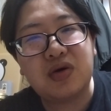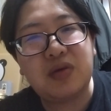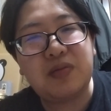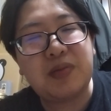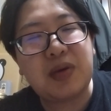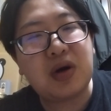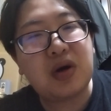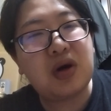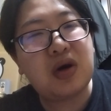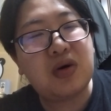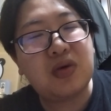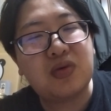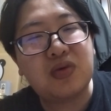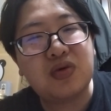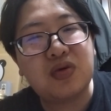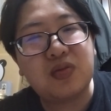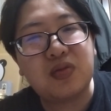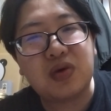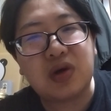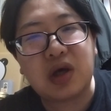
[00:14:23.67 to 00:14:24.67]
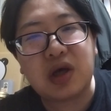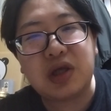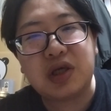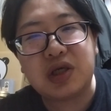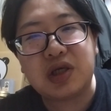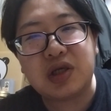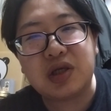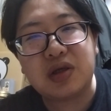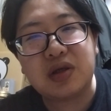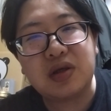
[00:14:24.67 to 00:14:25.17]
食いっぱぐれることもない
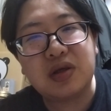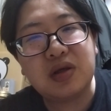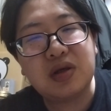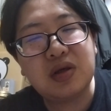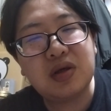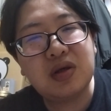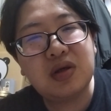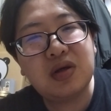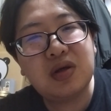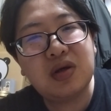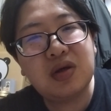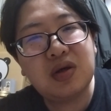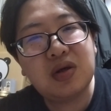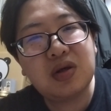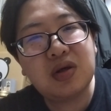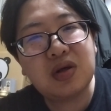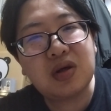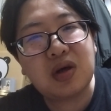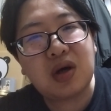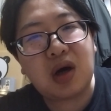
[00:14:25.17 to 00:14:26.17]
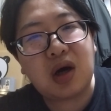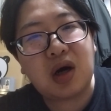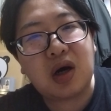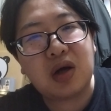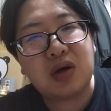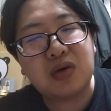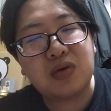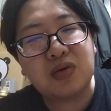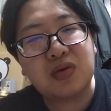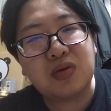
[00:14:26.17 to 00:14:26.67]
し、
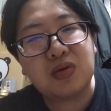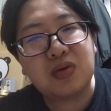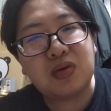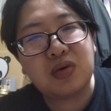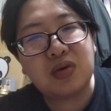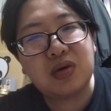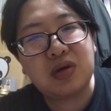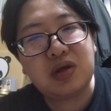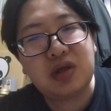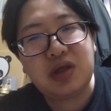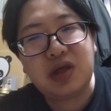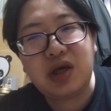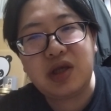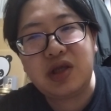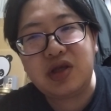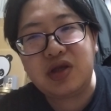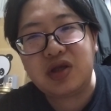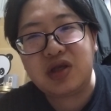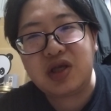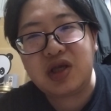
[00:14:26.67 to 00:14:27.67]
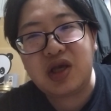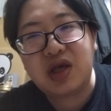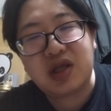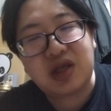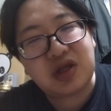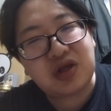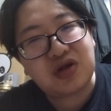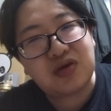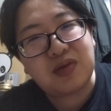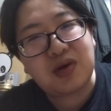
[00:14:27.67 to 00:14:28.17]
あの、家に、家
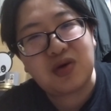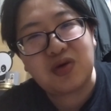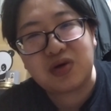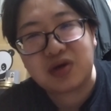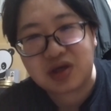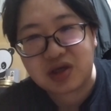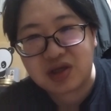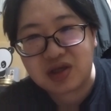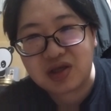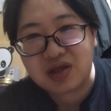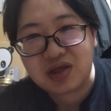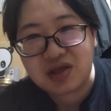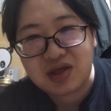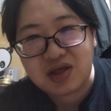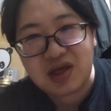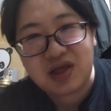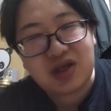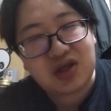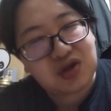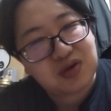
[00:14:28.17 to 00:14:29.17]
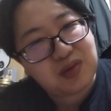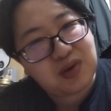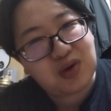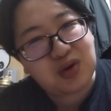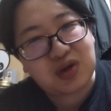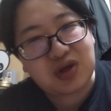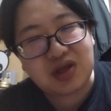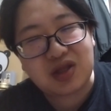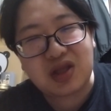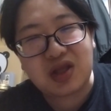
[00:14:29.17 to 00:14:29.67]
に住めるし、家に住め
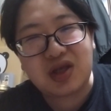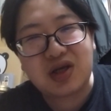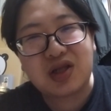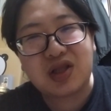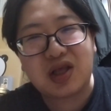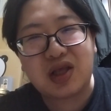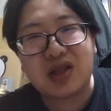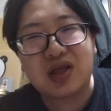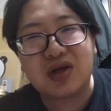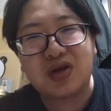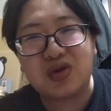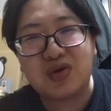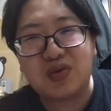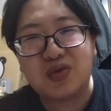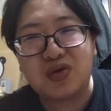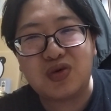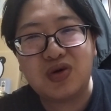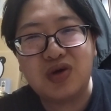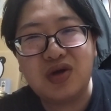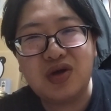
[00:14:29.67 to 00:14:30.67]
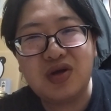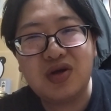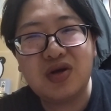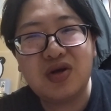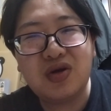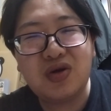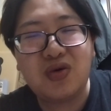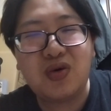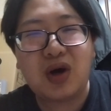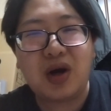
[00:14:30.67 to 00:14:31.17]
るしって言い方変だけども、
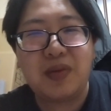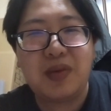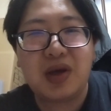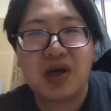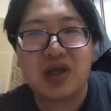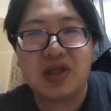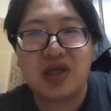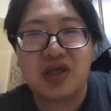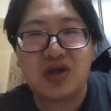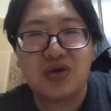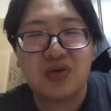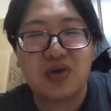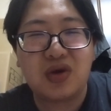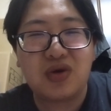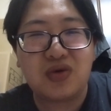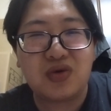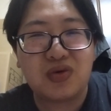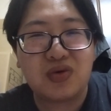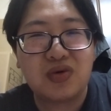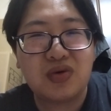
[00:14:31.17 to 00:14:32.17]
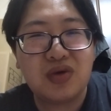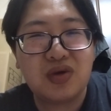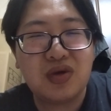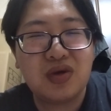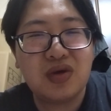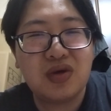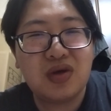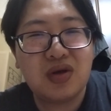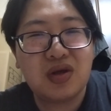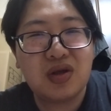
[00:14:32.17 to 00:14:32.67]
要は雨風しのげる、
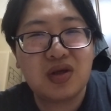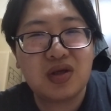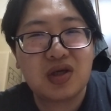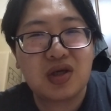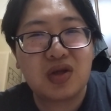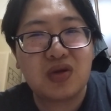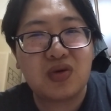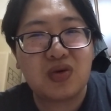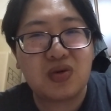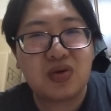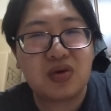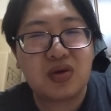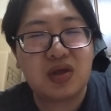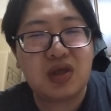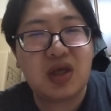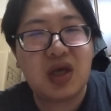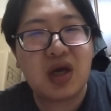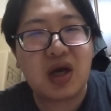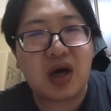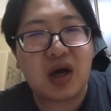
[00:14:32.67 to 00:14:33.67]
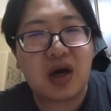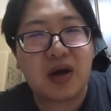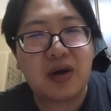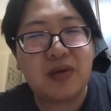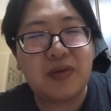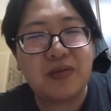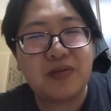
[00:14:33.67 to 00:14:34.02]
ちゃんと家が、